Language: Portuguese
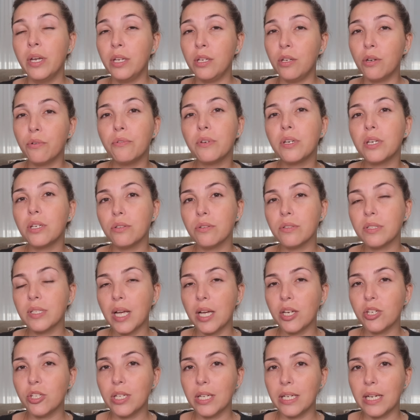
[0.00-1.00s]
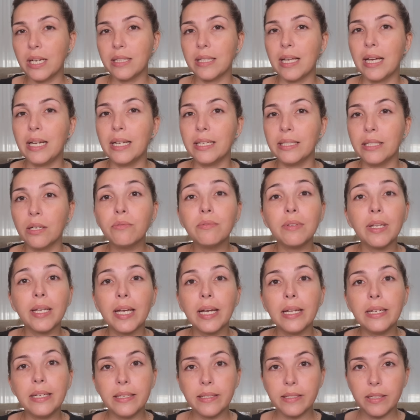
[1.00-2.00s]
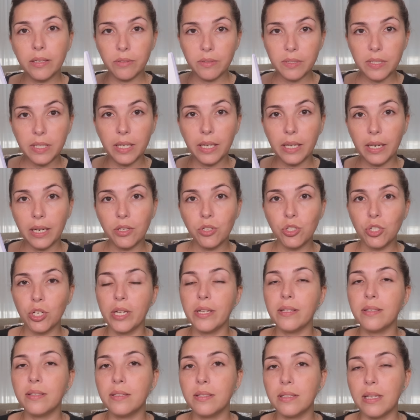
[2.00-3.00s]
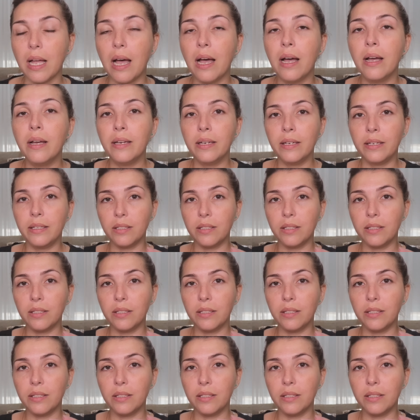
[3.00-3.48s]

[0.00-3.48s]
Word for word: e eu vi que no site da Natália não tem a lista dos ingredientes, tá?